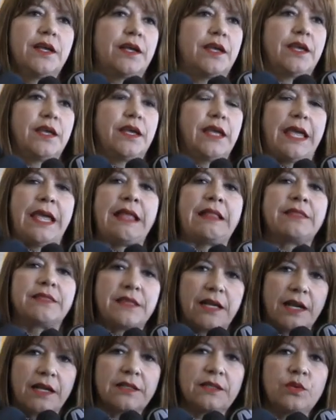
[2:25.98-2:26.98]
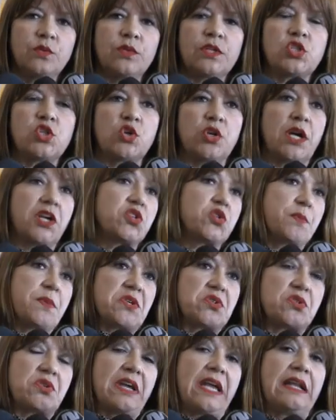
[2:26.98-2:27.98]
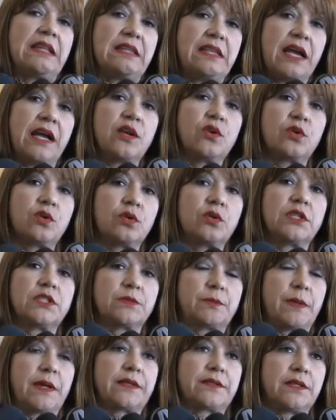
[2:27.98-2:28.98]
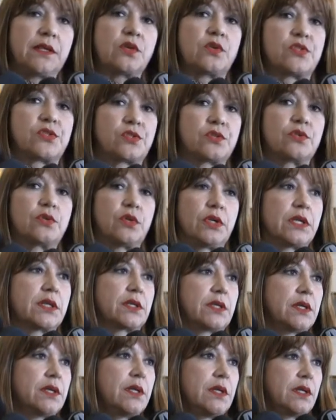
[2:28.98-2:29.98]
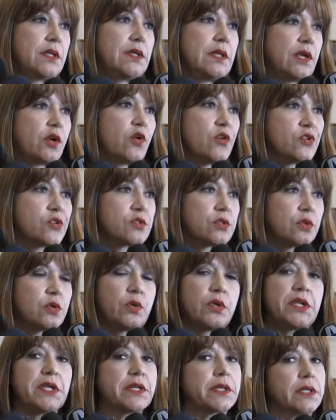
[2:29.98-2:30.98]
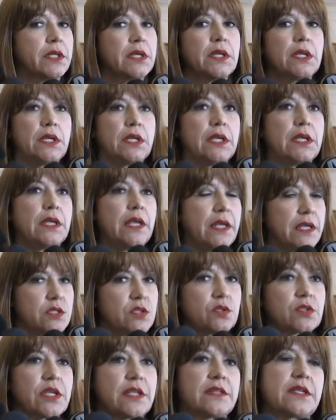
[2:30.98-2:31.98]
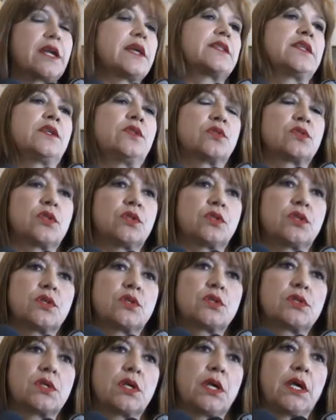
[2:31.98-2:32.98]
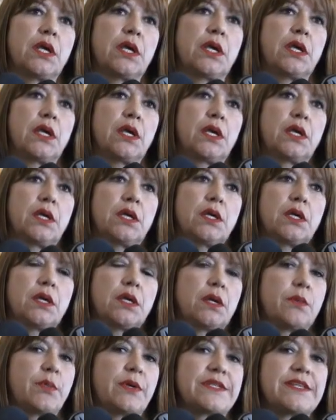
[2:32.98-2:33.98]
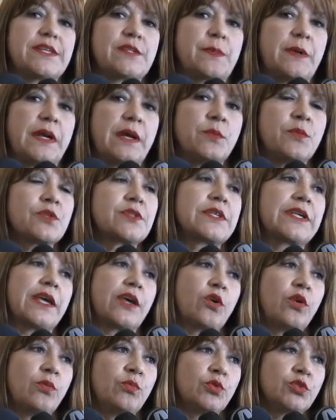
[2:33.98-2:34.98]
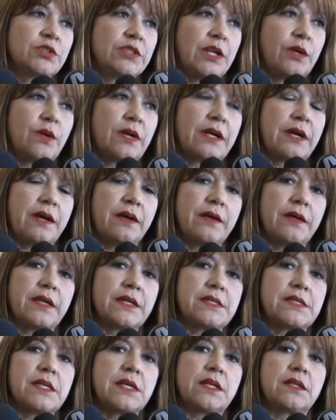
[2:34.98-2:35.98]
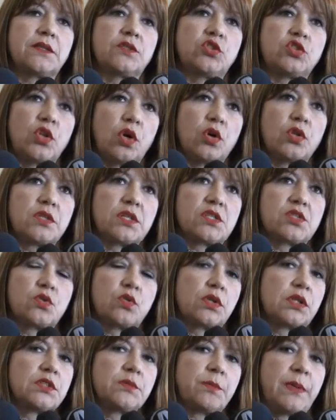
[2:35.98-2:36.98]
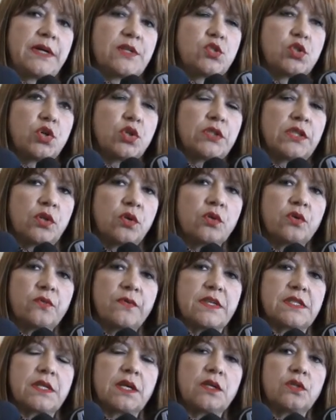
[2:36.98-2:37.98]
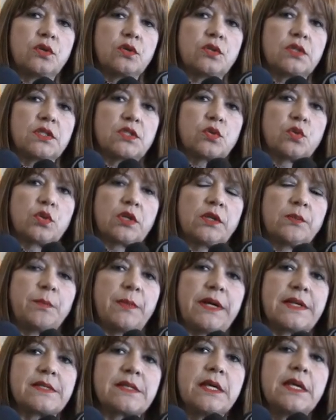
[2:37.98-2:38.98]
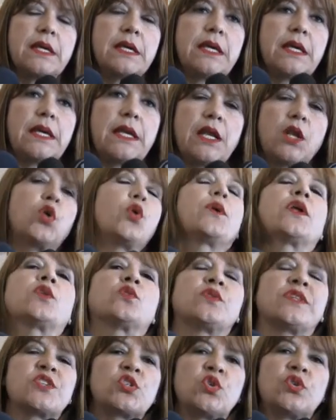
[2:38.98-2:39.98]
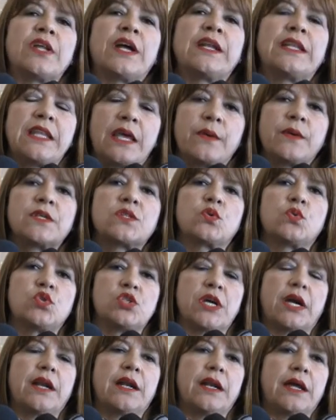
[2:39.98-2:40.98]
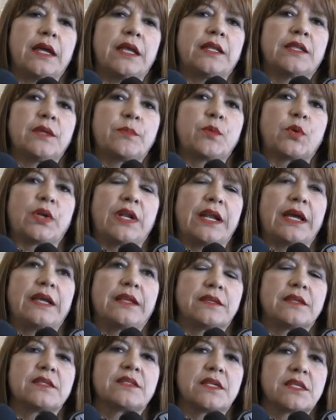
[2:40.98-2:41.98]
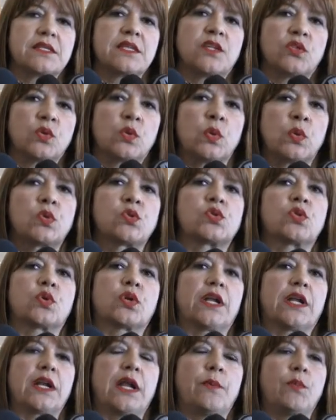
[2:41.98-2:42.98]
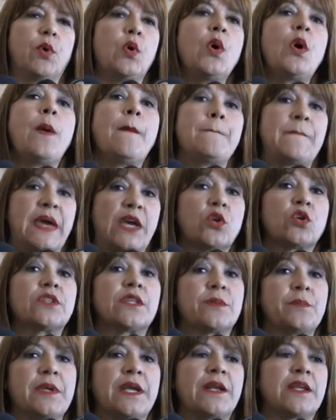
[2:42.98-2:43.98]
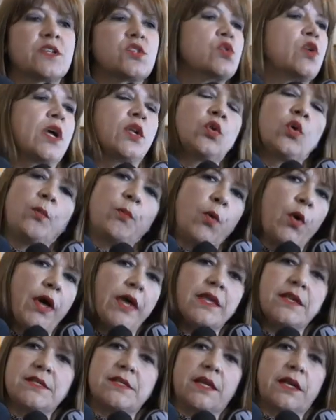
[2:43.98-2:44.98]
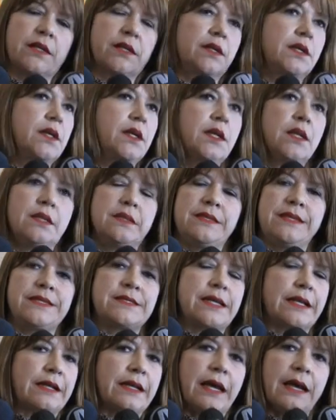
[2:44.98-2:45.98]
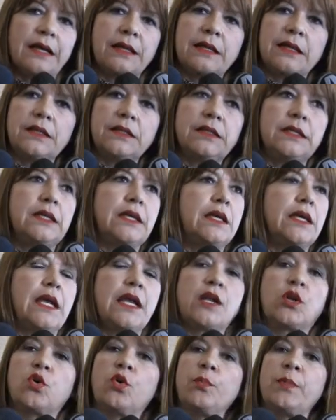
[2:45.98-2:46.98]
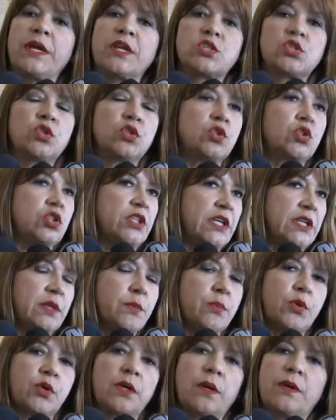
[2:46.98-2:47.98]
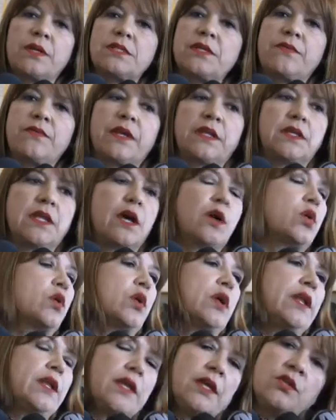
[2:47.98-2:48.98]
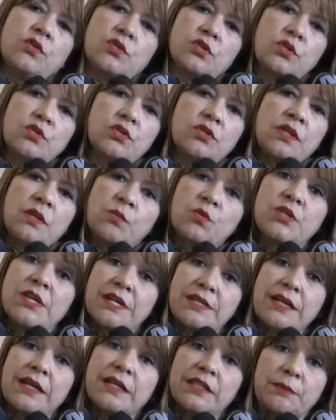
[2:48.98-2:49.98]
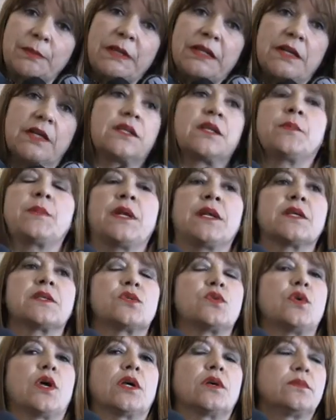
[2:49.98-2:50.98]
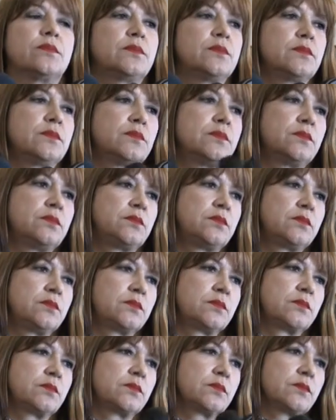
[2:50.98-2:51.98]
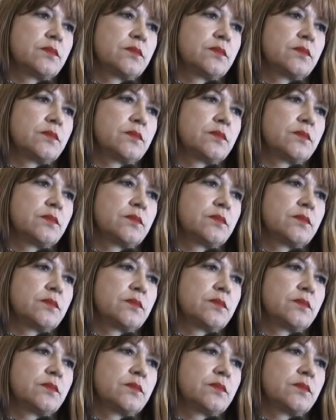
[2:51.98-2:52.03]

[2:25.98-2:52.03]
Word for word: eh, entrar de una chocar. Yo pienso que el diálogo es parte de construir, de construir y de eso se trata. Y nosotros... Eh, pues esperamos que, como usted lo acaba de decir, todo transcurra en paz. Yo tengo confianza que todo transcurra en paz. El gobierno nacional debe escuchar a la gente porque la gente está haciendo un justo reclamo. Pero también la ciudad no puede ser ni cerrada, ni el comercio no tiene por qué verse afectado y, nosotros tenemos que hacer respetar también la ciudad. Pues el llamado.